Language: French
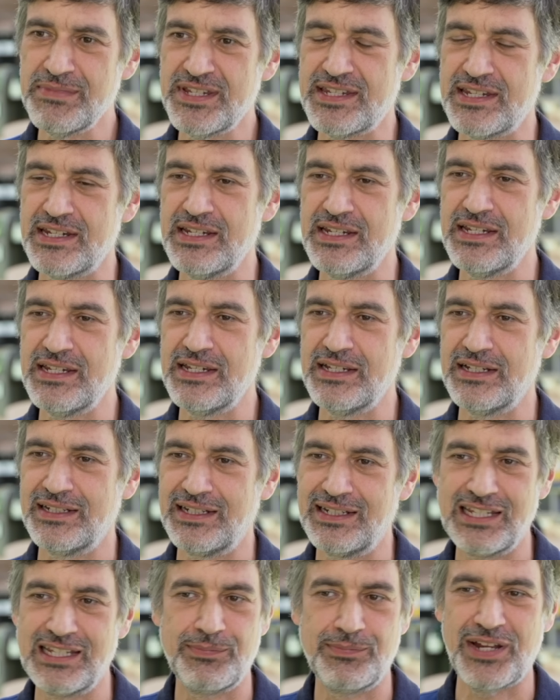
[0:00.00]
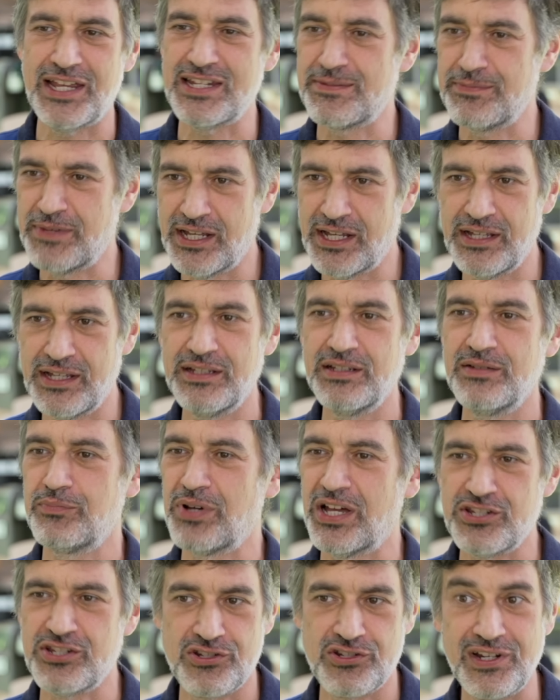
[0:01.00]
c'est les déplacements
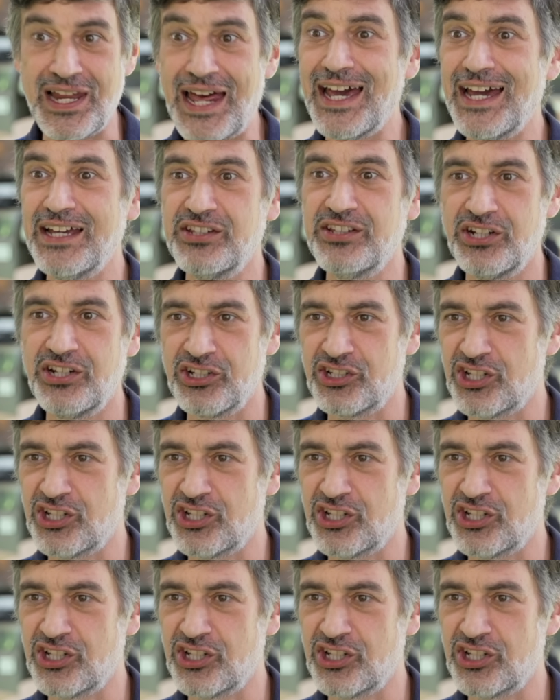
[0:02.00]
pendulaires de notre